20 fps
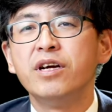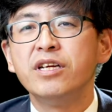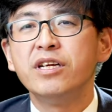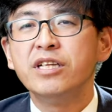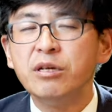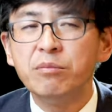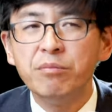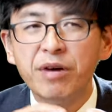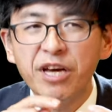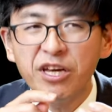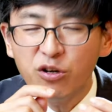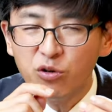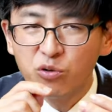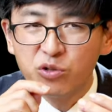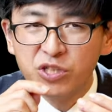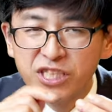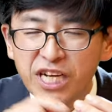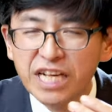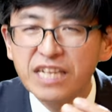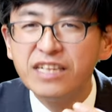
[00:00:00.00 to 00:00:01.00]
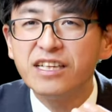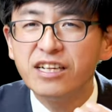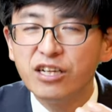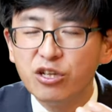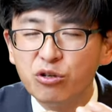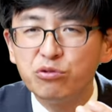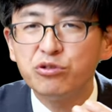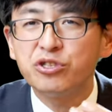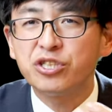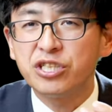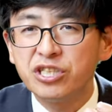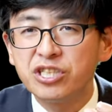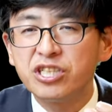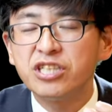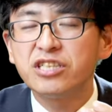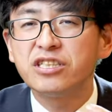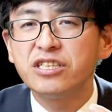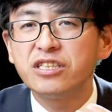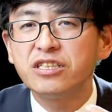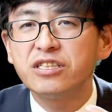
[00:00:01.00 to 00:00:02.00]
你没有真的履行
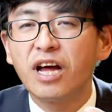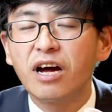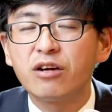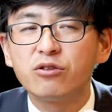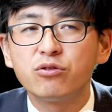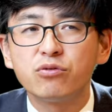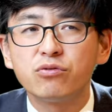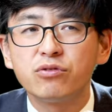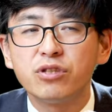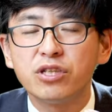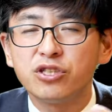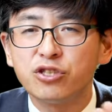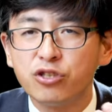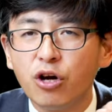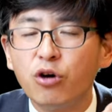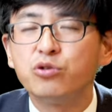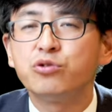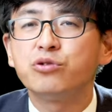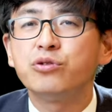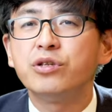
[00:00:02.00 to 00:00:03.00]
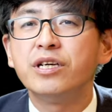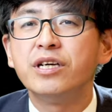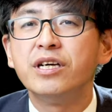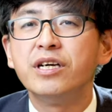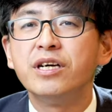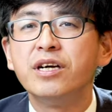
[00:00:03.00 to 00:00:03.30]
圣经当中的教训。